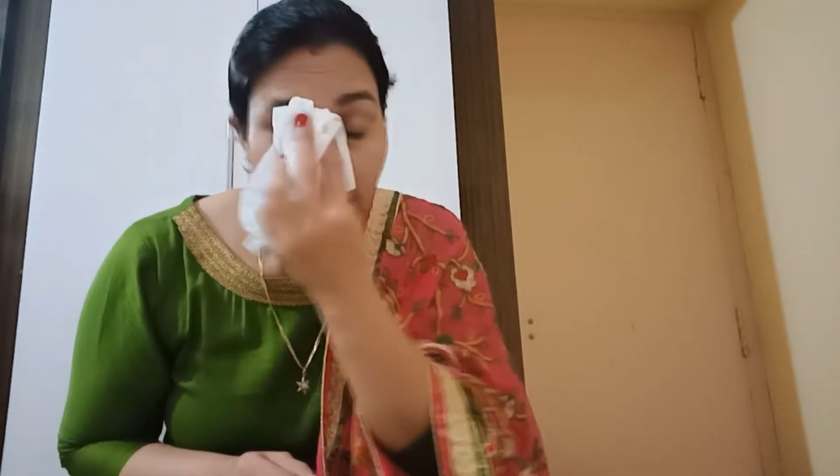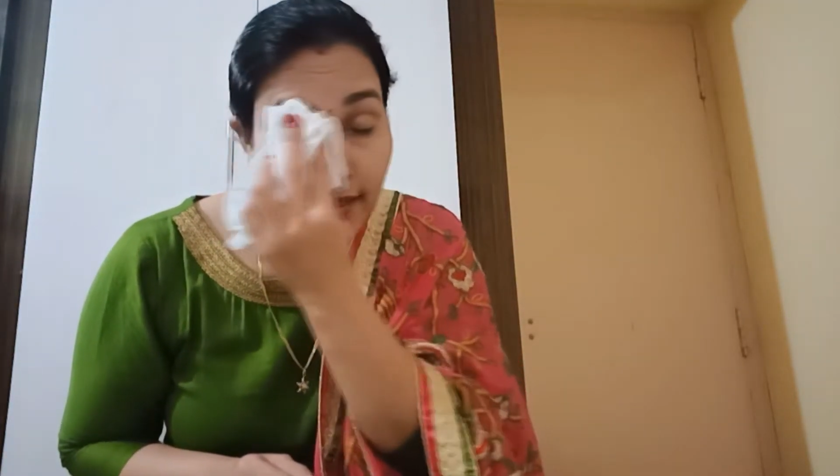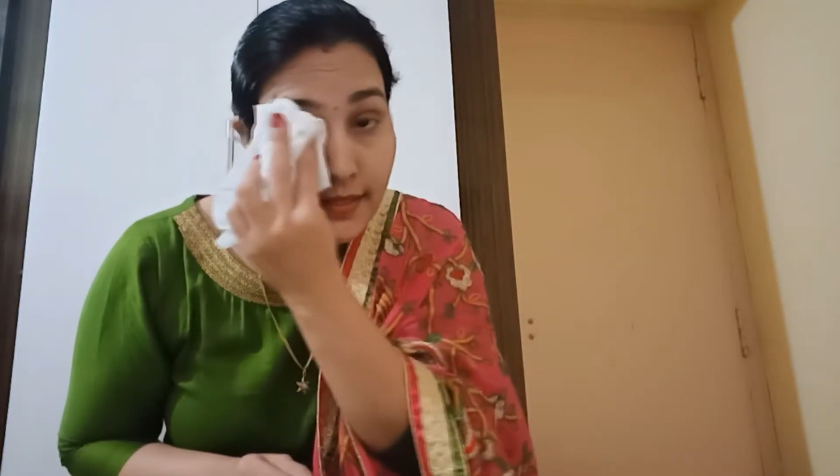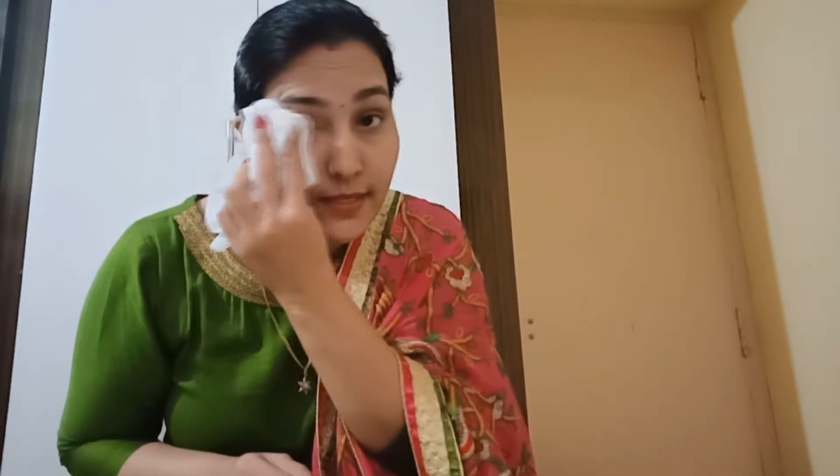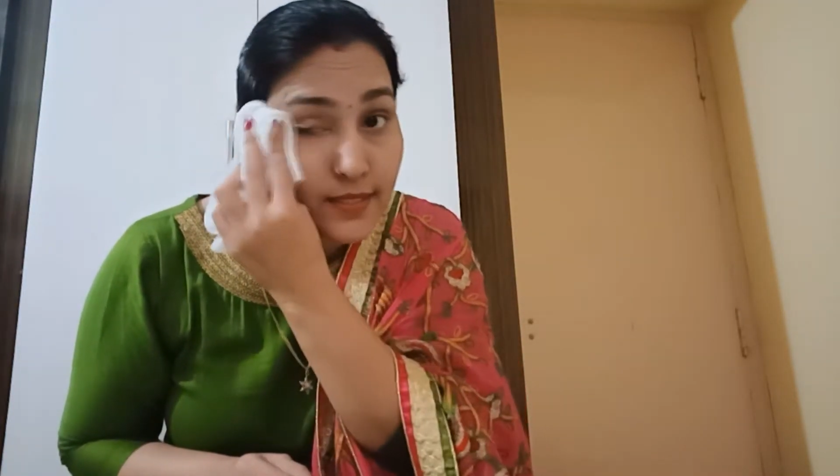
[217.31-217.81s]

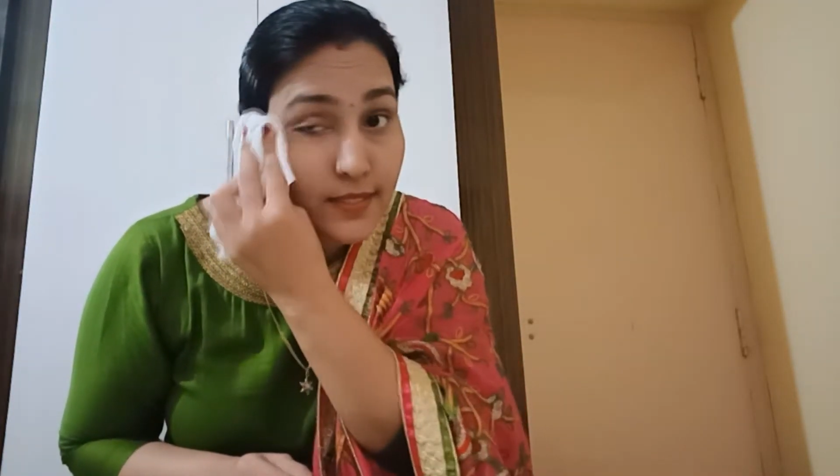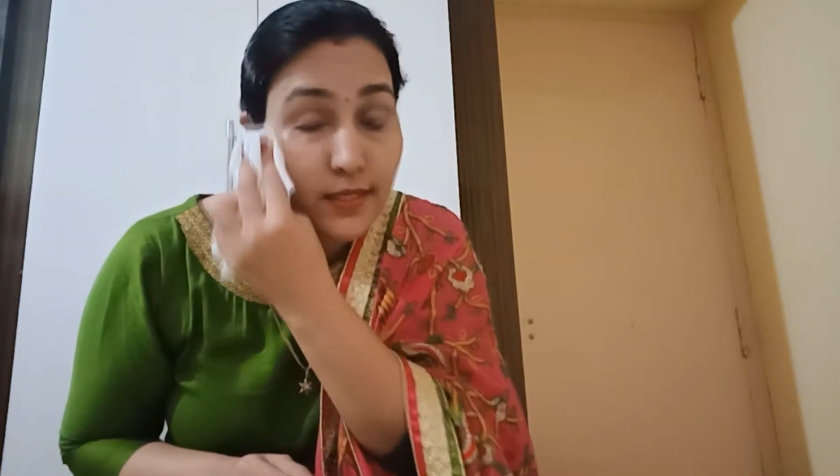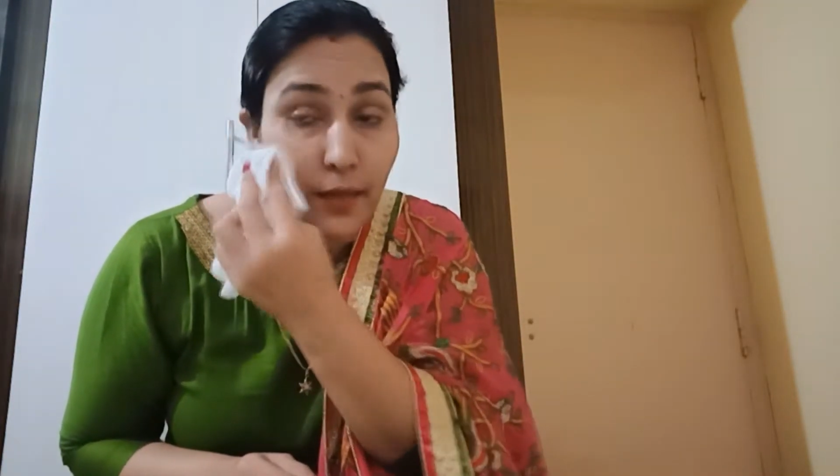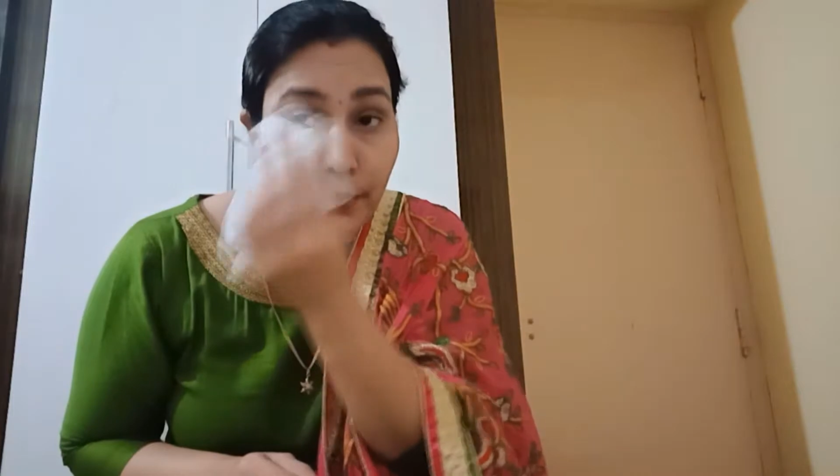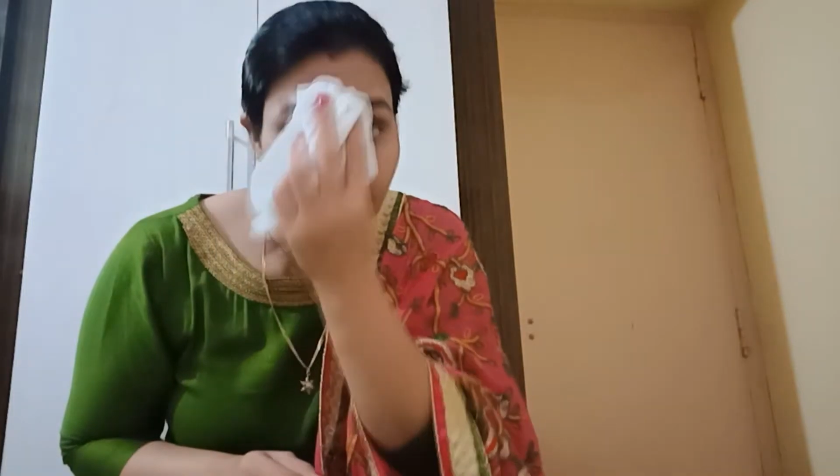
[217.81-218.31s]
अच्छे से
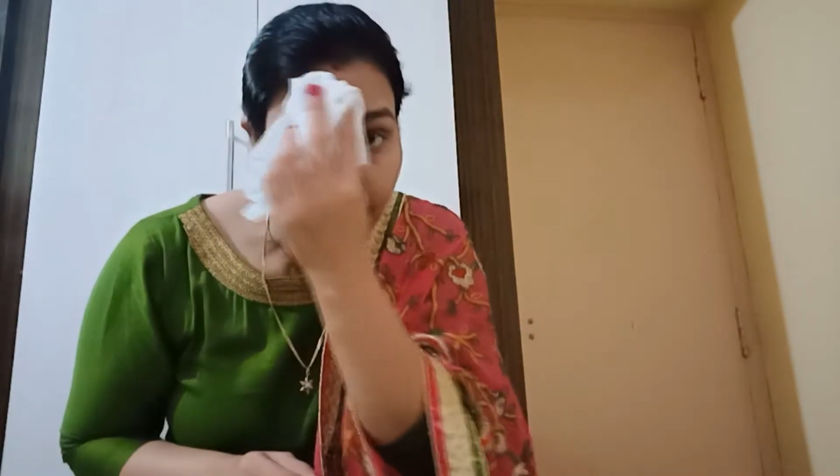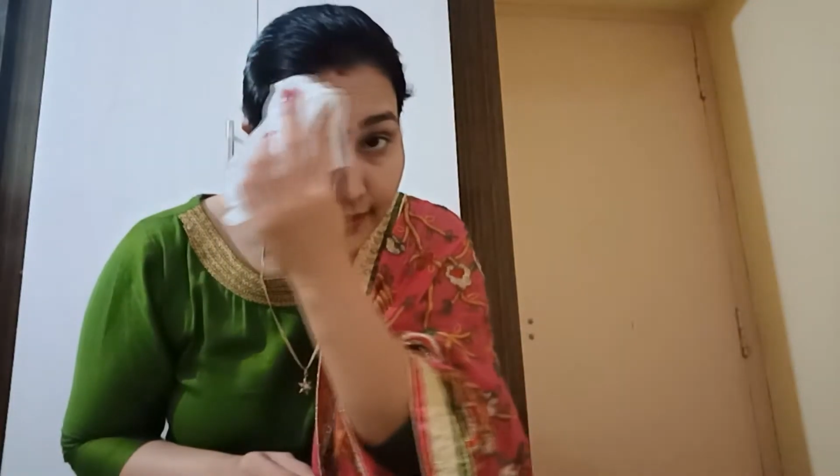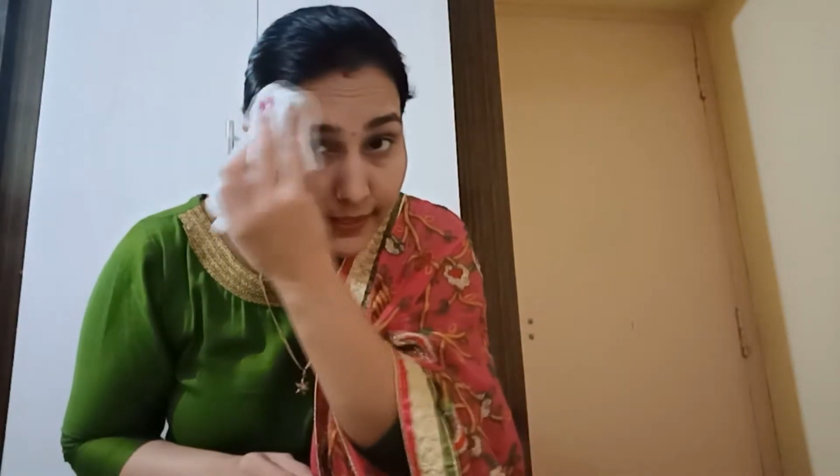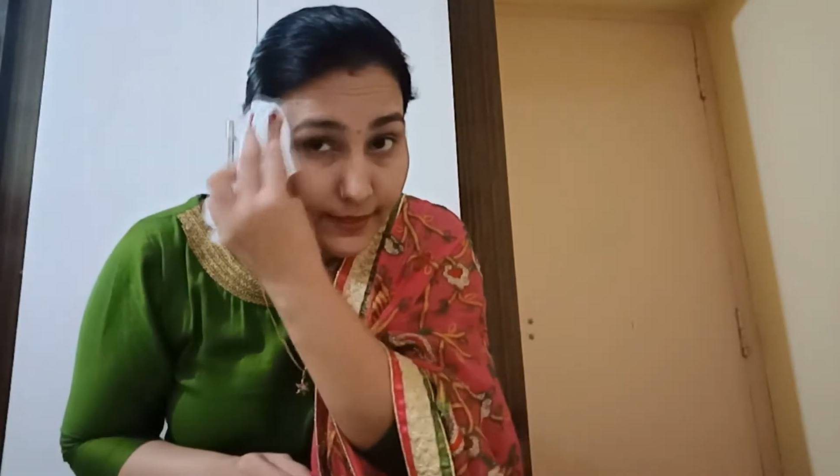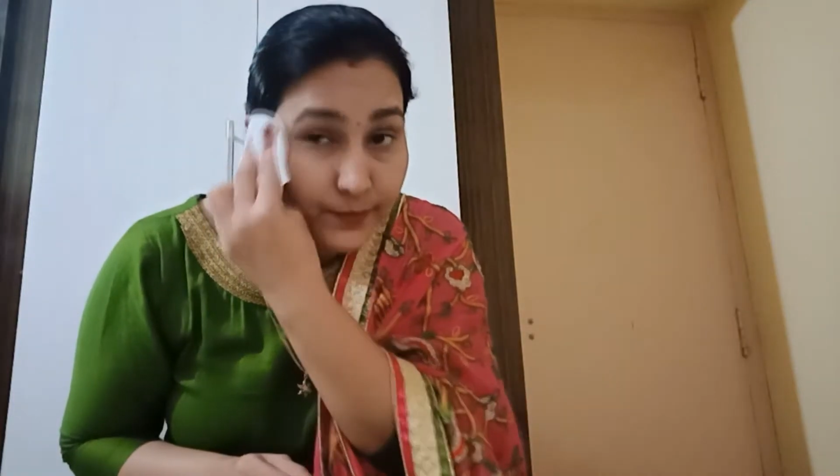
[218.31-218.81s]
साफ कर लिया है